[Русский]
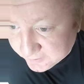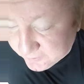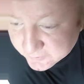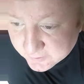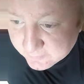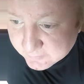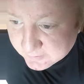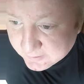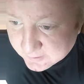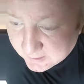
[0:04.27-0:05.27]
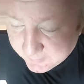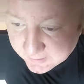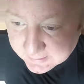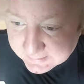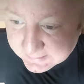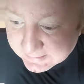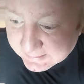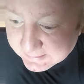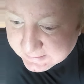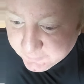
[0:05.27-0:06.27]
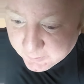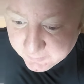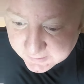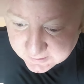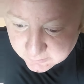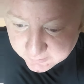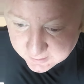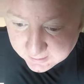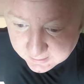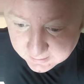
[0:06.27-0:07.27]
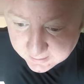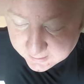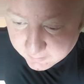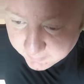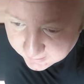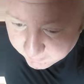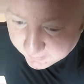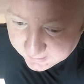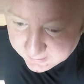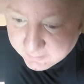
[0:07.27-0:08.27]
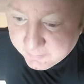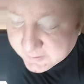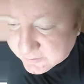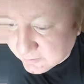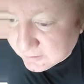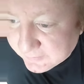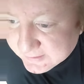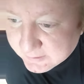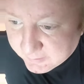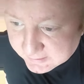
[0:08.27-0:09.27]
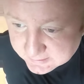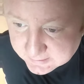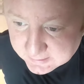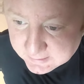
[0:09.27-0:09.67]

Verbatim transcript: техническими делами. Из Перми сотрудник КГБ опальный Бессонов Алексей Борисович.